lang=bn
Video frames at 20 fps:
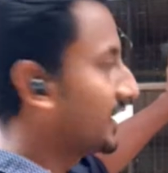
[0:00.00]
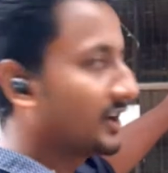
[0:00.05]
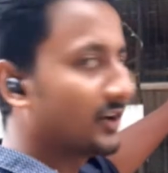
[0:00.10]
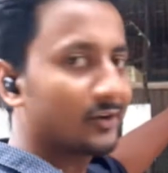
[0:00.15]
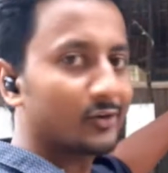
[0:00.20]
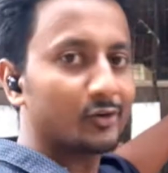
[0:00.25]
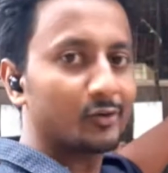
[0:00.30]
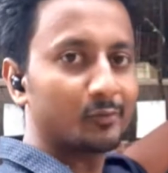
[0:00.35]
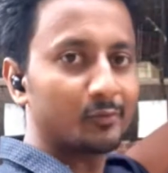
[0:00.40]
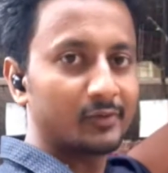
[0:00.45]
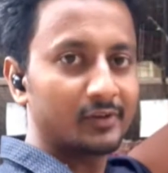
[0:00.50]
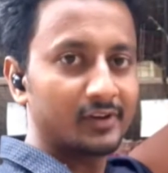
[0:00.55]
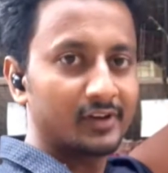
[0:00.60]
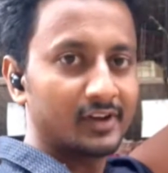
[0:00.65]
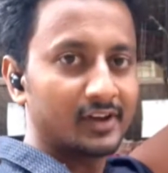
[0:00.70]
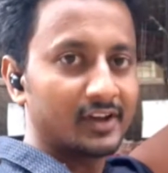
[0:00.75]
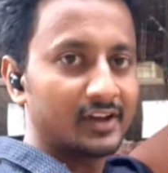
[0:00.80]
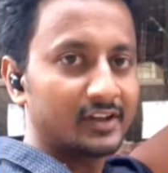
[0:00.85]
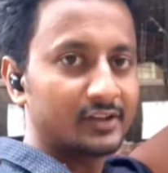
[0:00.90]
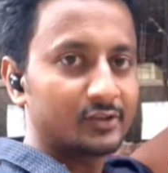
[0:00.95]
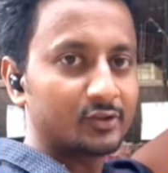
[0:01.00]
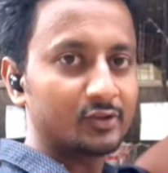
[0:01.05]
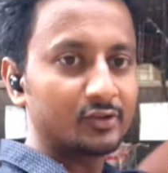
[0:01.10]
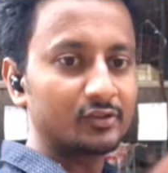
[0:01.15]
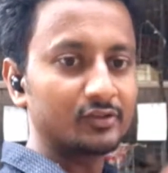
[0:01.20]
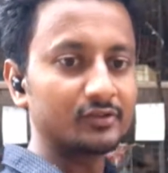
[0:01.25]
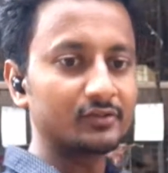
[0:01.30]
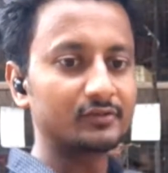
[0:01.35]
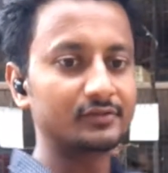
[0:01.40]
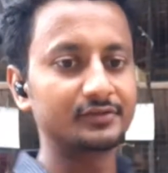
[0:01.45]
এরকম তো
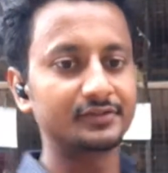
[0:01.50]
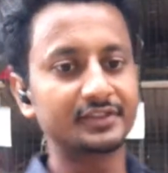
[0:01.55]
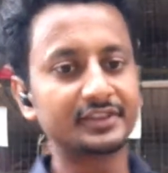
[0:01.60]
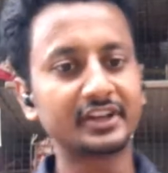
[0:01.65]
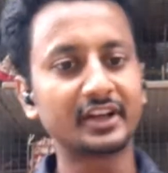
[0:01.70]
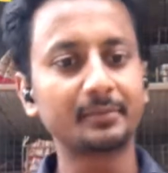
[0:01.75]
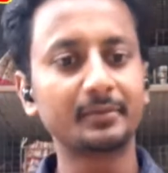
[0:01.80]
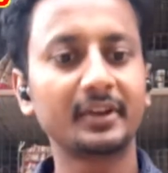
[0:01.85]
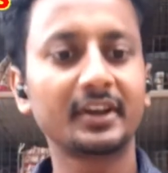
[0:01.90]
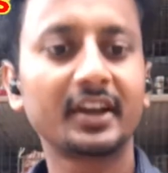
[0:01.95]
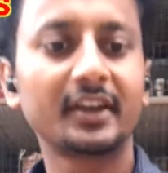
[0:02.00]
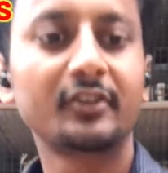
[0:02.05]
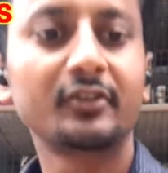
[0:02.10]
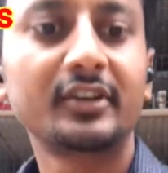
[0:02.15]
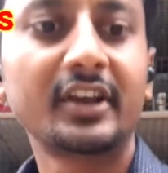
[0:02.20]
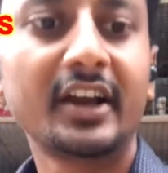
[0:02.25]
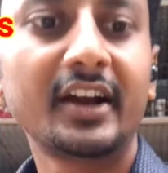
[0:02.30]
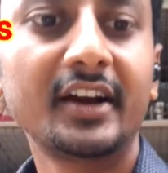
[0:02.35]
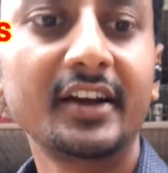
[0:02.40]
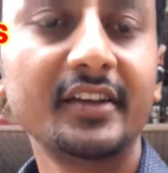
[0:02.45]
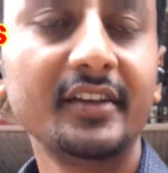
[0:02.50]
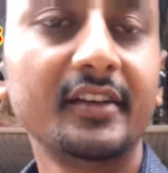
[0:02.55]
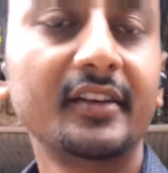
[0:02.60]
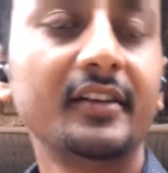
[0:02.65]
যেটা আপনাকে একটু দেখাই